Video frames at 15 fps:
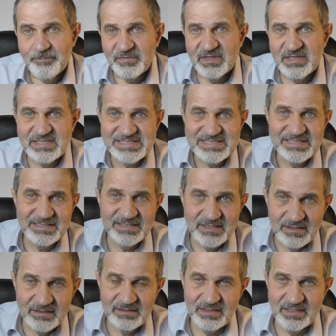Если
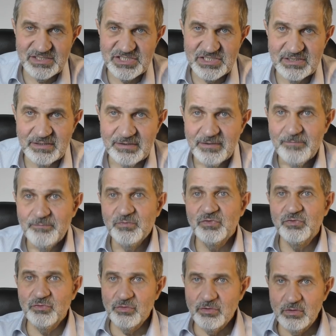не начали,
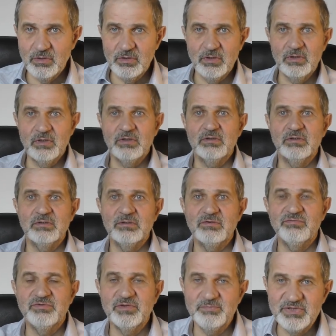то э,
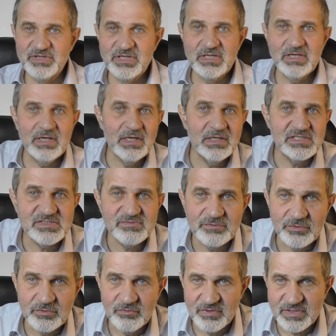вы потеряли
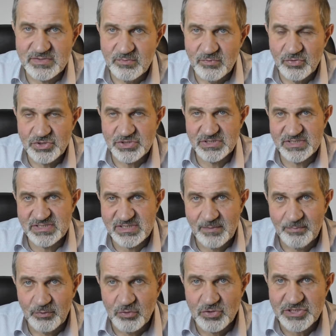свою возможность за
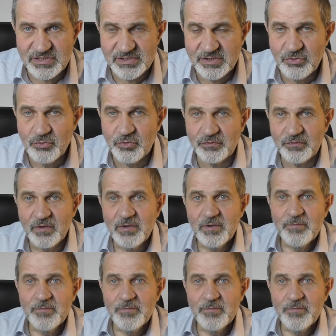прошлый год –